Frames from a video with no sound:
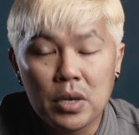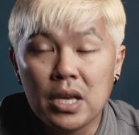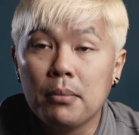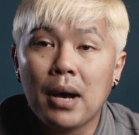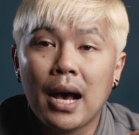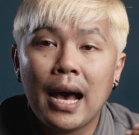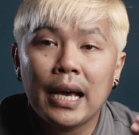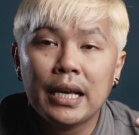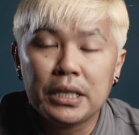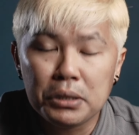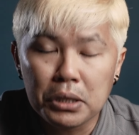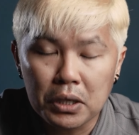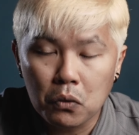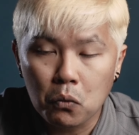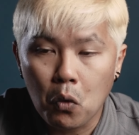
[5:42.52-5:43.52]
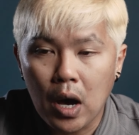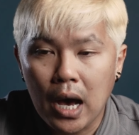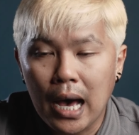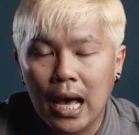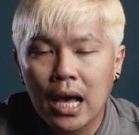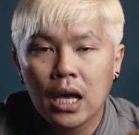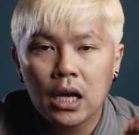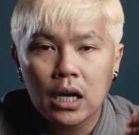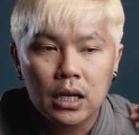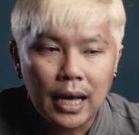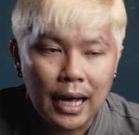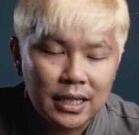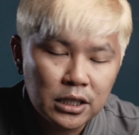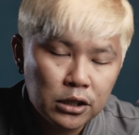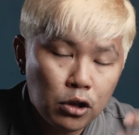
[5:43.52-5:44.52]
มีมาให้เยอะกว่า
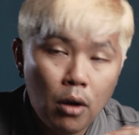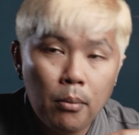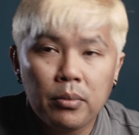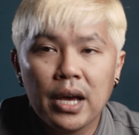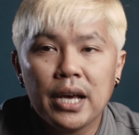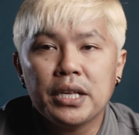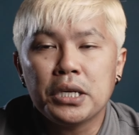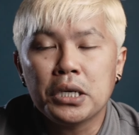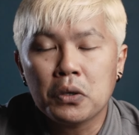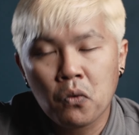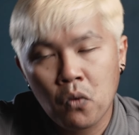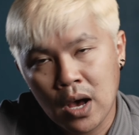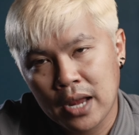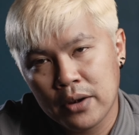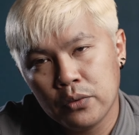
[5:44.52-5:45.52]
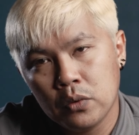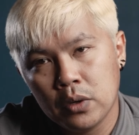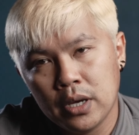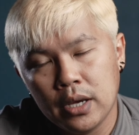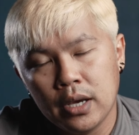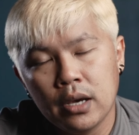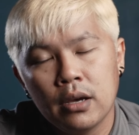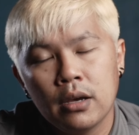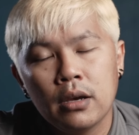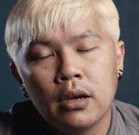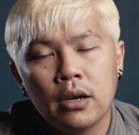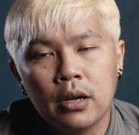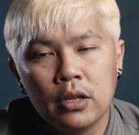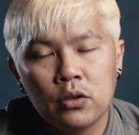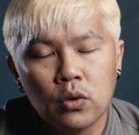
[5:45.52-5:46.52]
คัสตอมได้เยอะกว่าด้วย
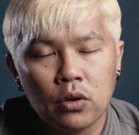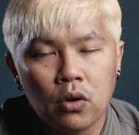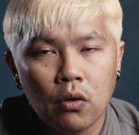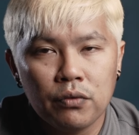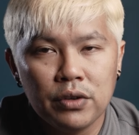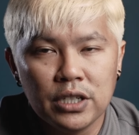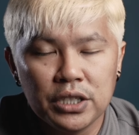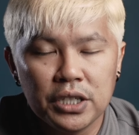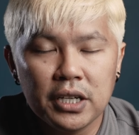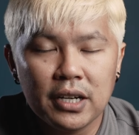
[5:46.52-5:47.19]
ในส่วนของฟีเจ